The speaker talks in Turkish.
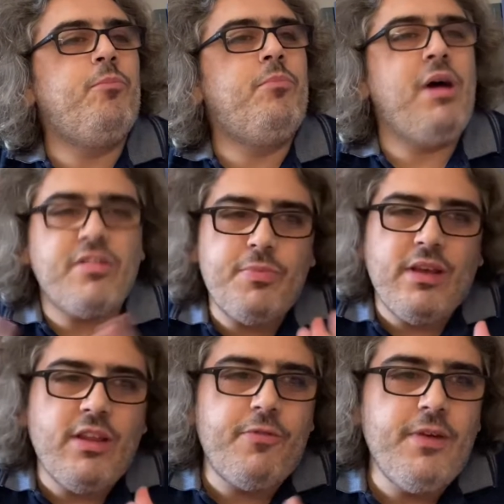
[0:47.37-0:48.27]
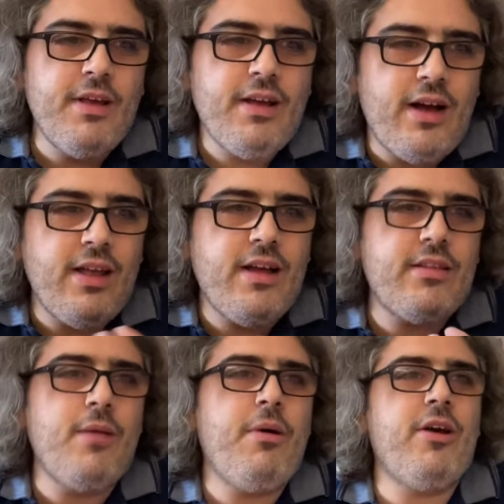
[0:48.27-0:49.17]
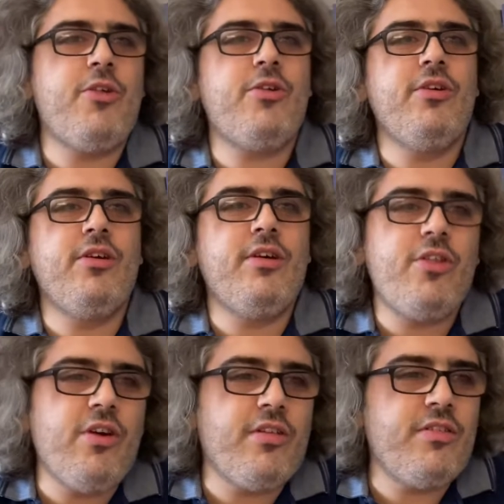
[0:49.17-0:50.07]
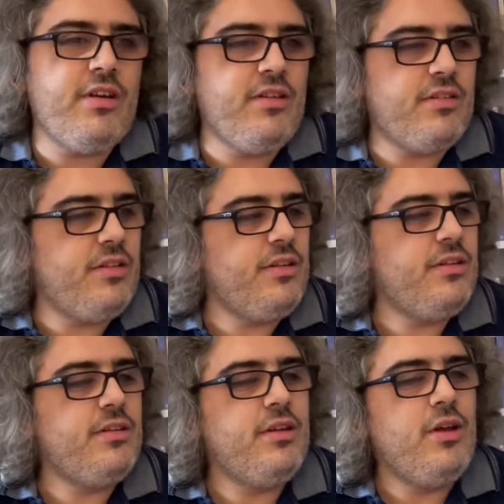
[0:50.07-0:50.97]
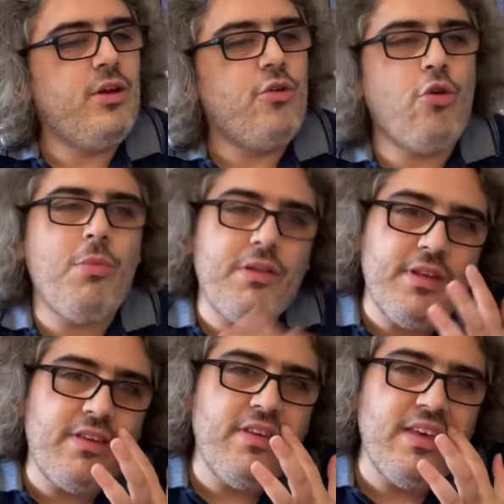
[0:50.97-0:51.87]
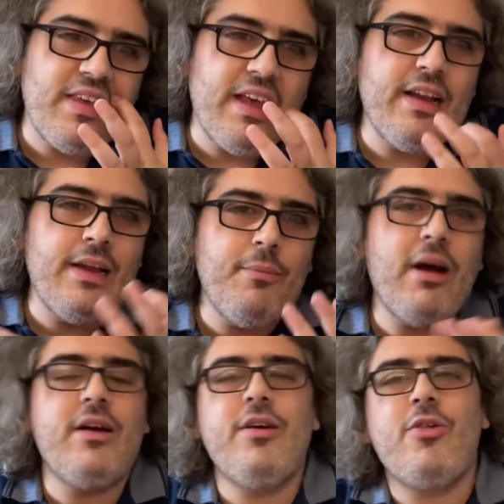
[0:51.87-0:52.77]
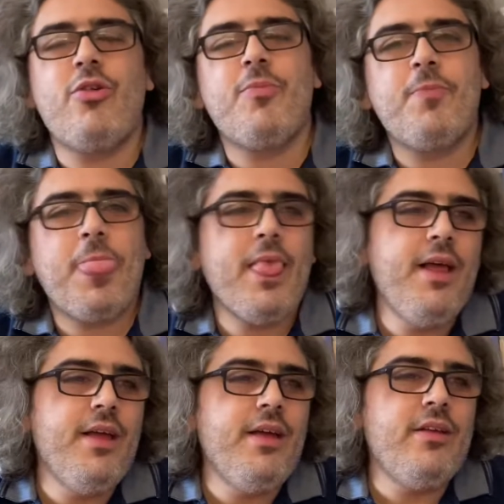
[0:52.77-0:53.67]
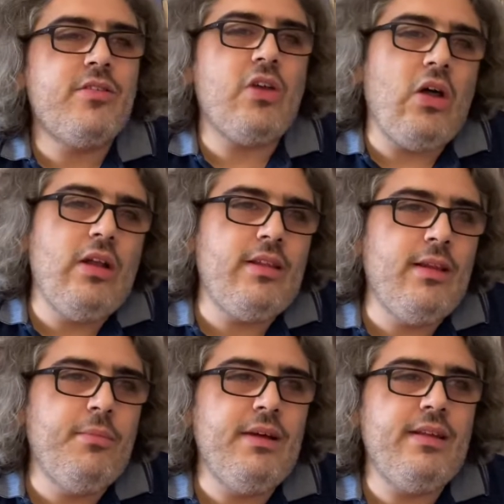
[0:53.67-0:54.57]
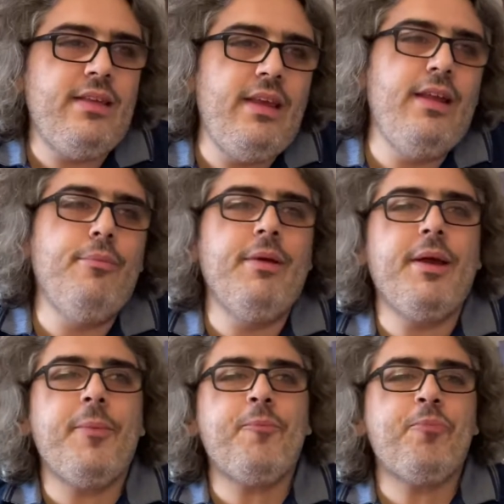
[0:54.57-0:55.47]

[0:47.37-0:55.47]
perspektifi, hayata bakışı Charles Dickens'ın romandaki genel bakış sağlıklı mı, değil mi?